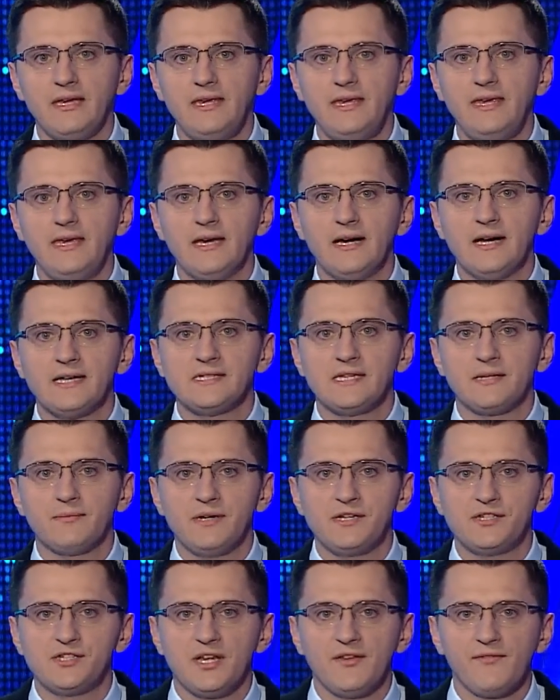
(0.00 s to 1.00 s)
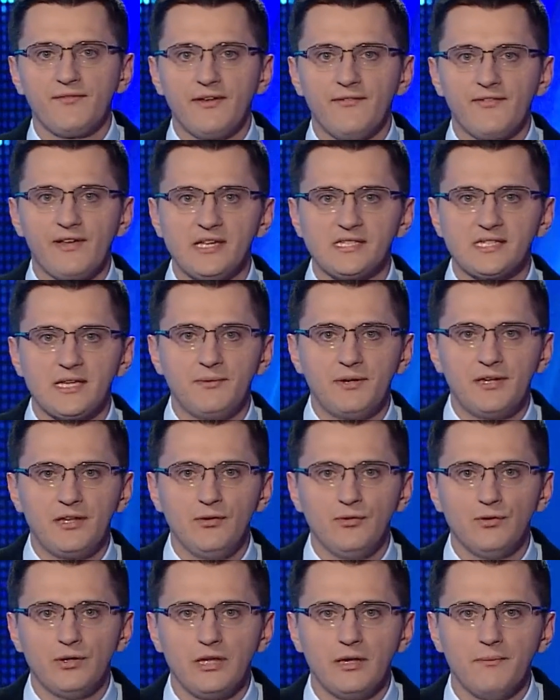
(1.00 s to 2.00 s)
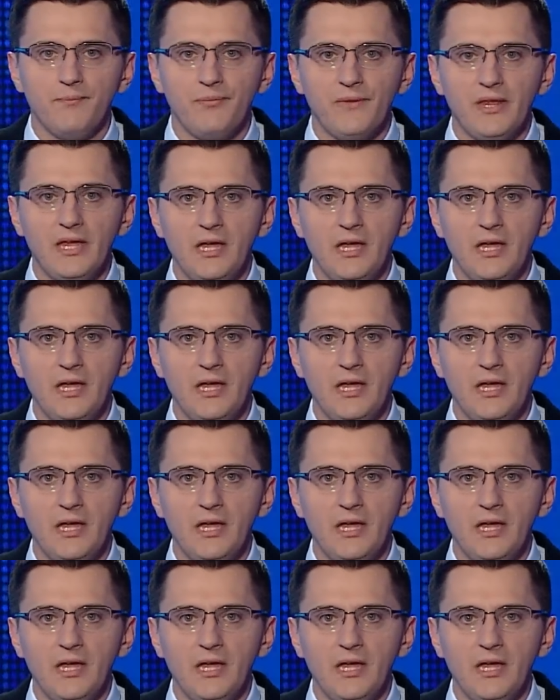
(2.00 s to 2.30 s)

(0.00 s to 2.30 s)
и Азербайджан в Кавказском регионе.